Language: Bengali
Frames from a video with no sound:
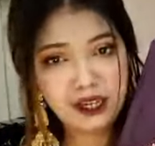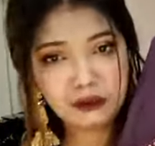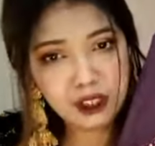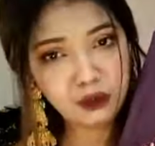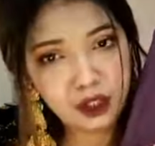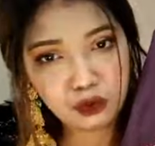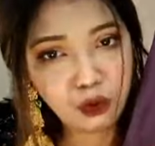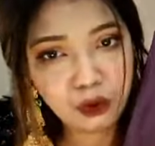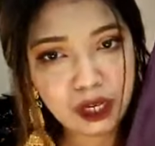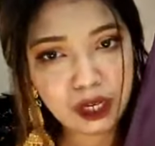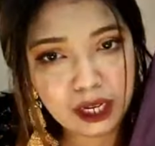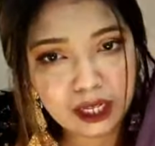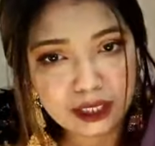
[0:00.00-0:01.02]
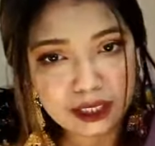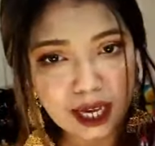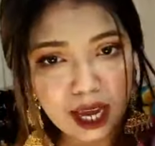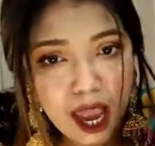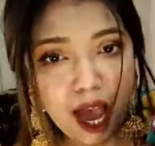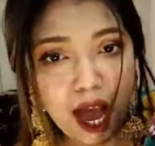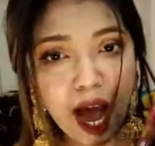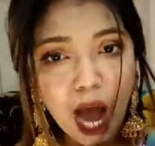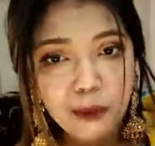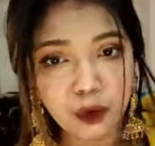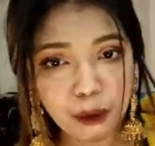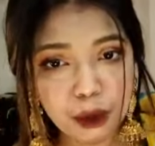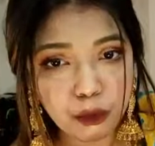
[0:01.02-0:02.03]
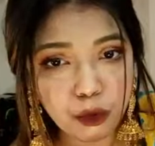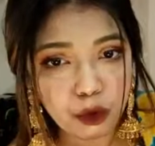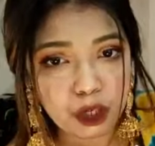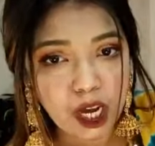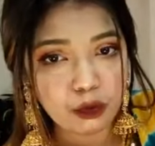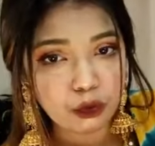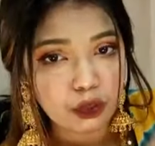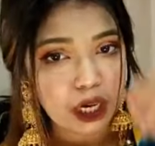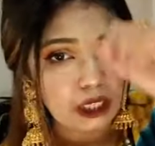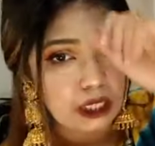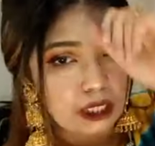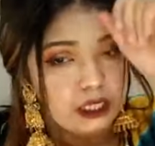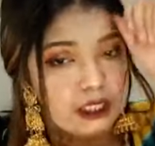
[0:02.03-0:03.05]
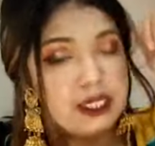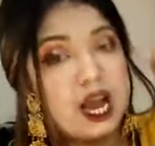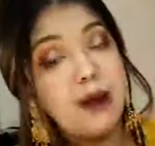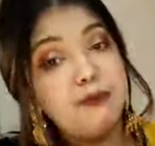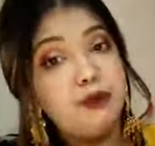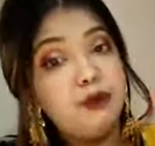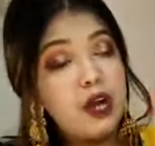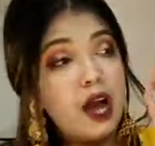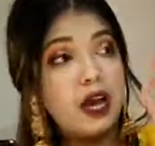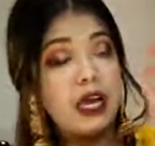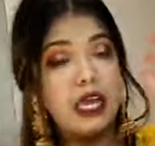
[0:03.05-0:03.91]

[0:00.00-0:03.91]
না মানে ওকে ধরে রেখেছে আপু আমি বোরখা দুটা নিয়েছি আপুরা